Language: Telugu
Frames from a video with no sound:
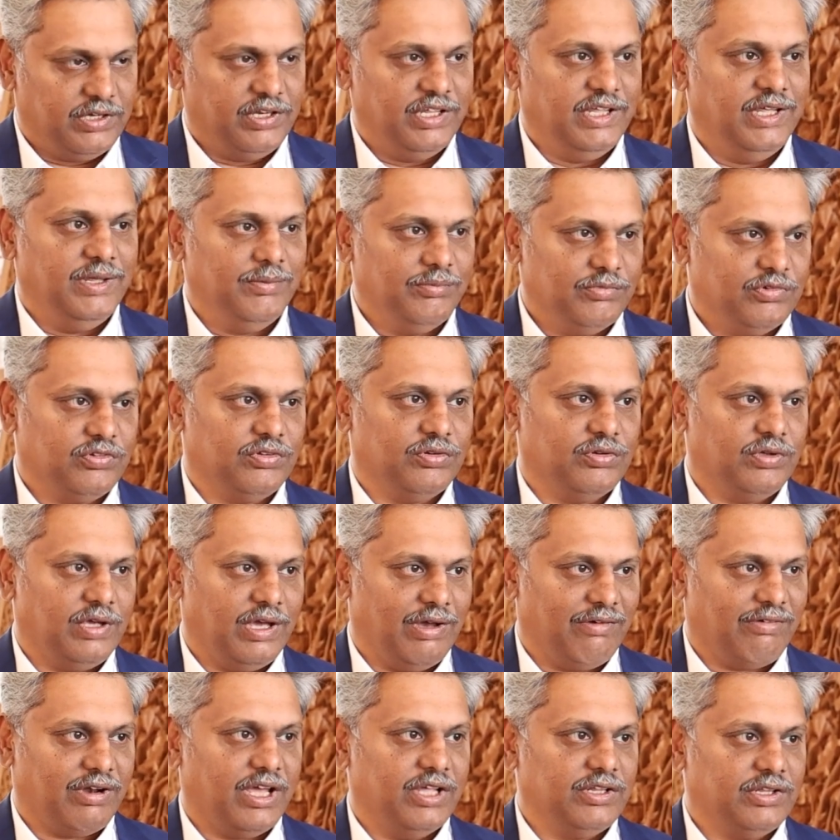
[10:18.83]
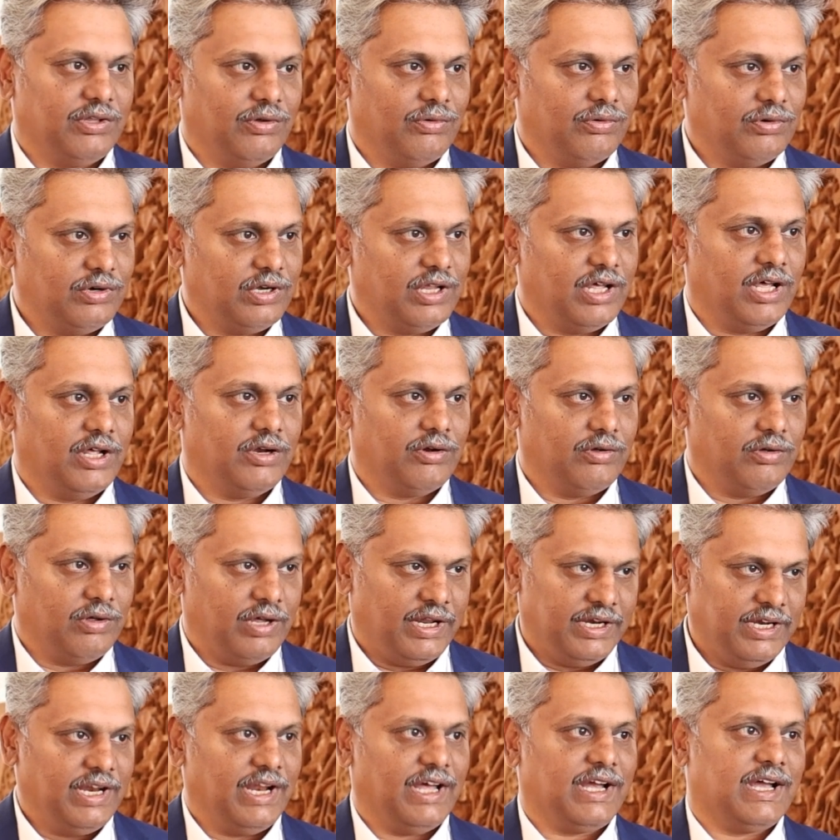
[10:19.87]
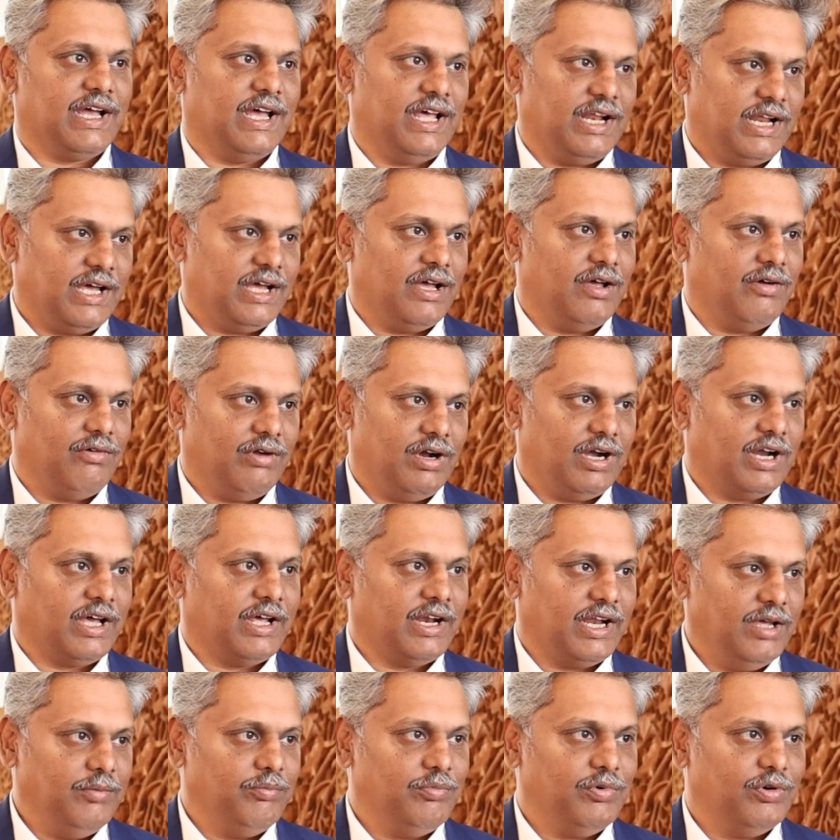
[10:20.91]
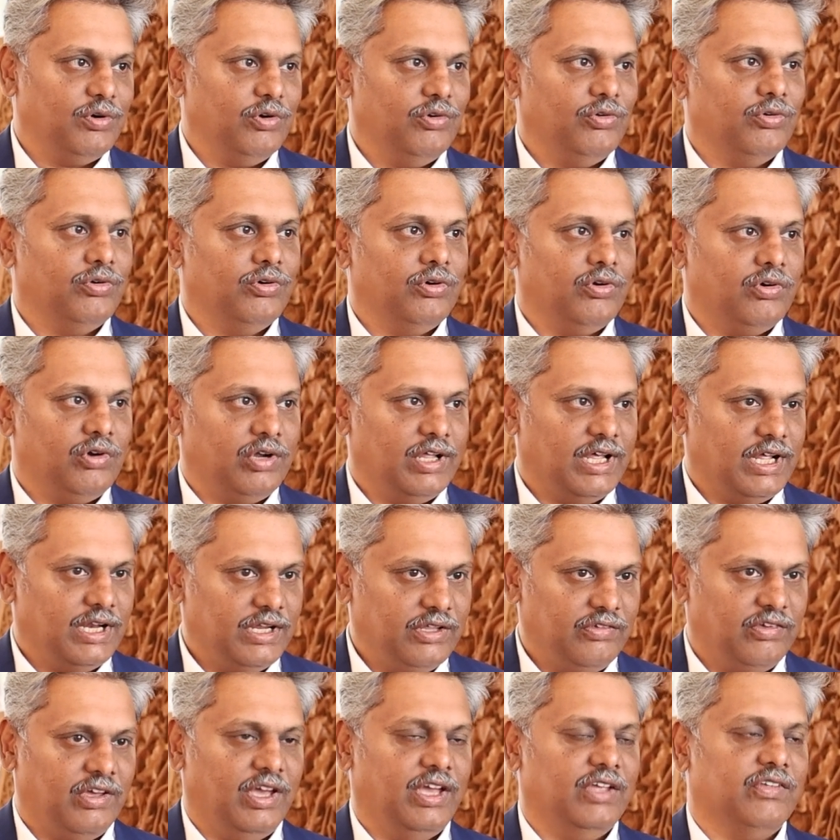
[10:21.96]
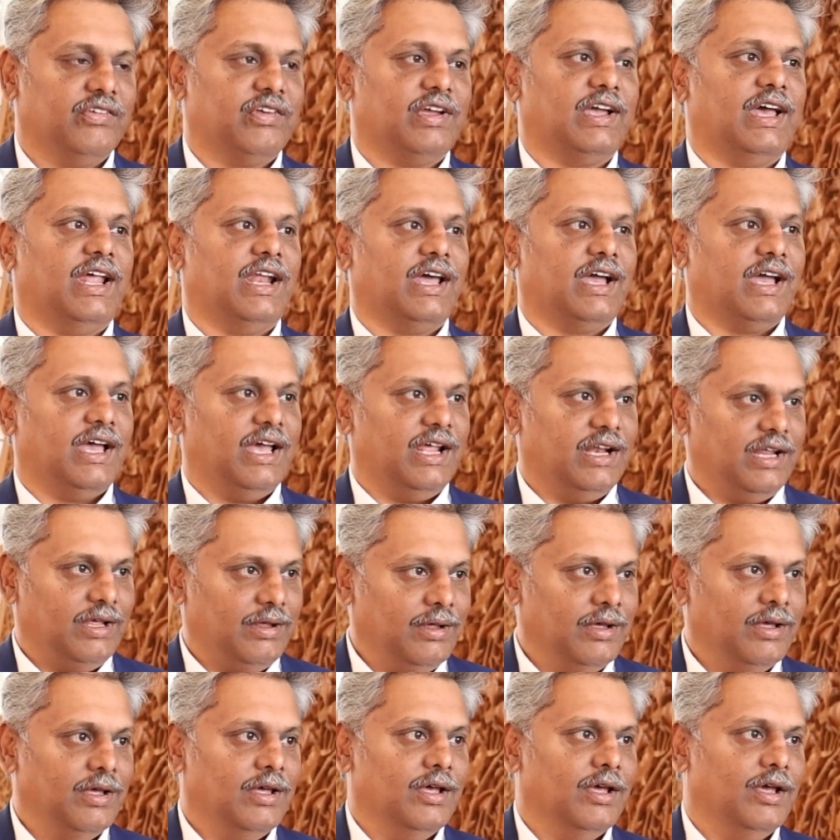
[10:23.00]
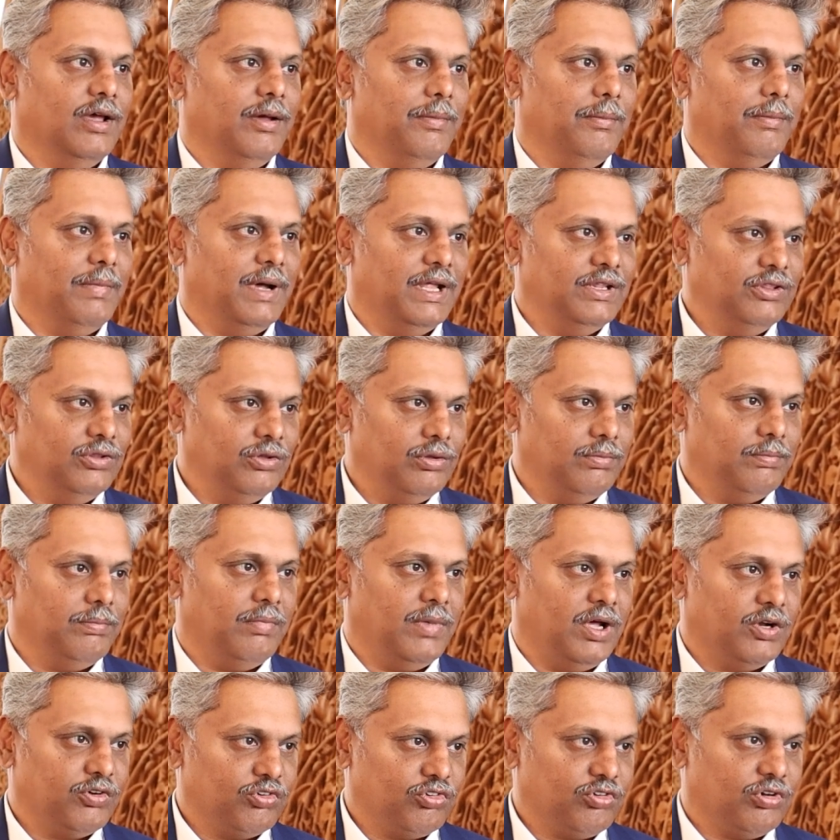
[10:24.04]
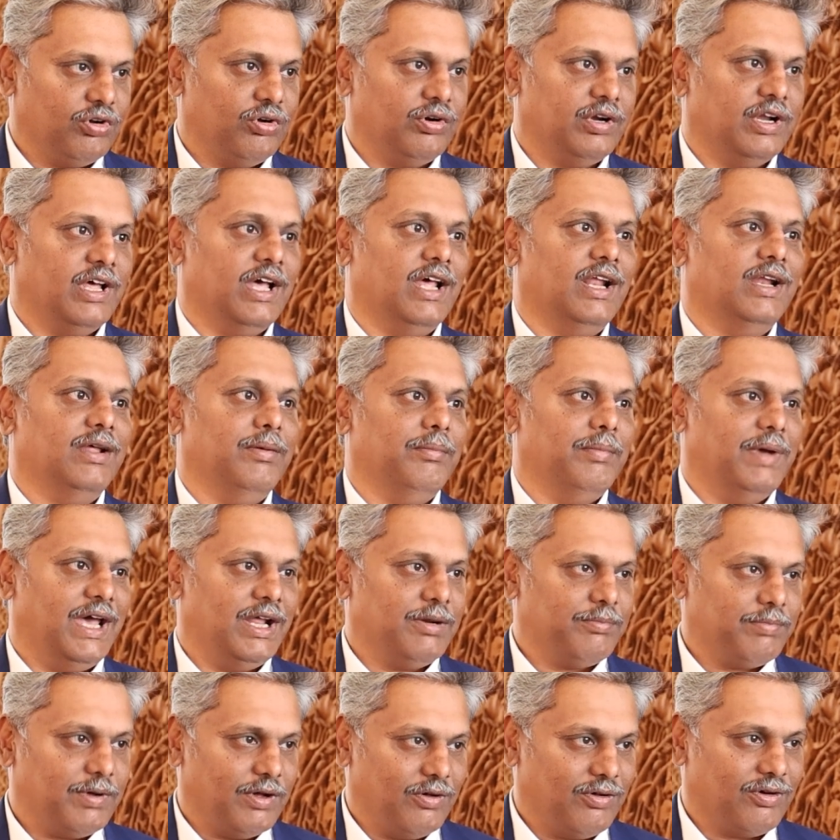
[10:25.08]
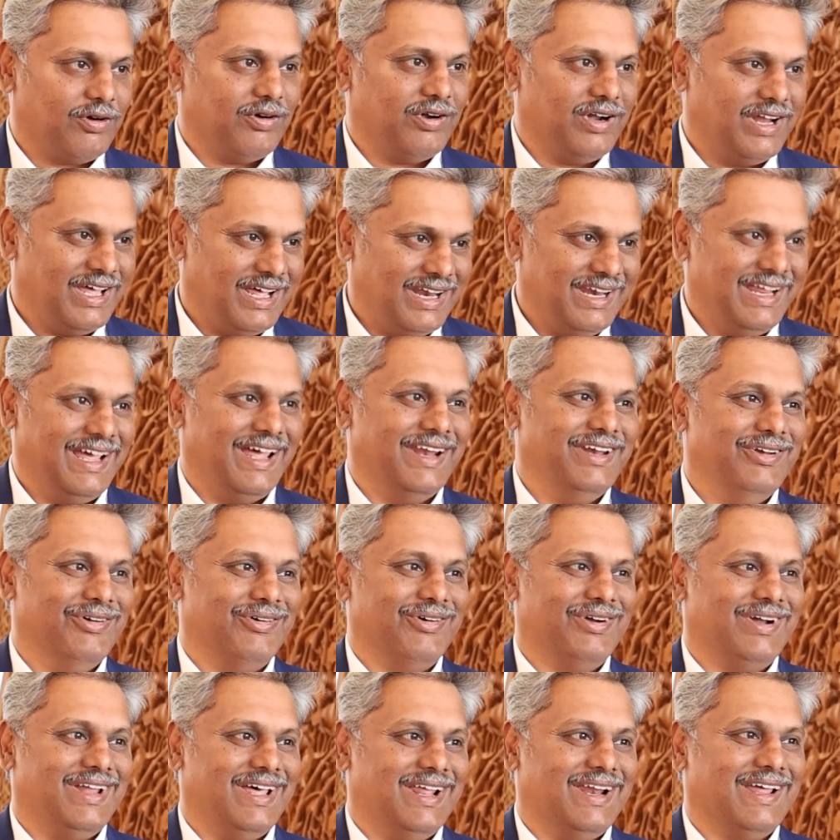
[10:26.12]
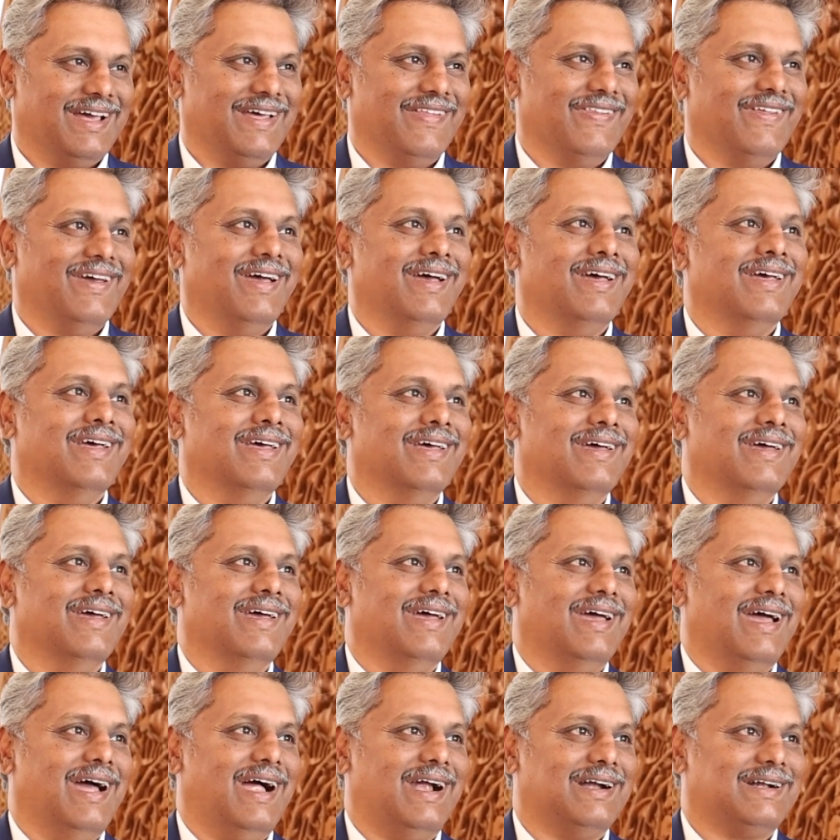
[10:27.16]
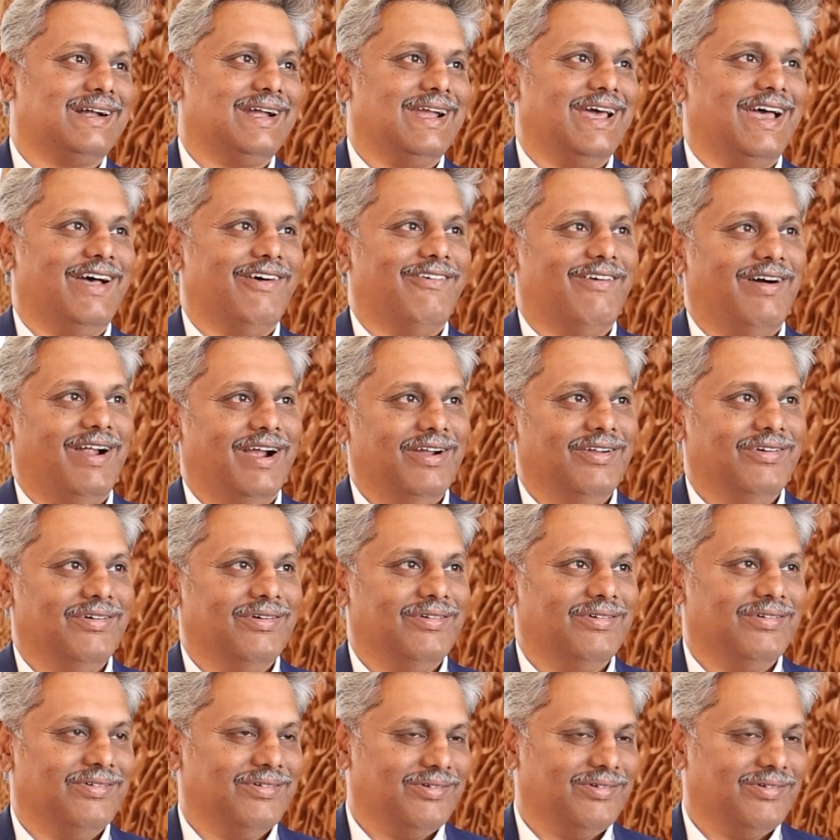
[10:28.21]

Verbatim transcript: టీమ్స్ ఎవరైతే ఉంటారో అన్ని రకాలుగా వాళ్ళకి నైపుణ్యం ఉండి ఉండాలి చేయించగలగాలి మన్ మనుషులు ఉండాలి మ్యాన్ పవర్ ఉండాలి అన్నీ ఉండాలి కదా అట్లా వాళ్ళు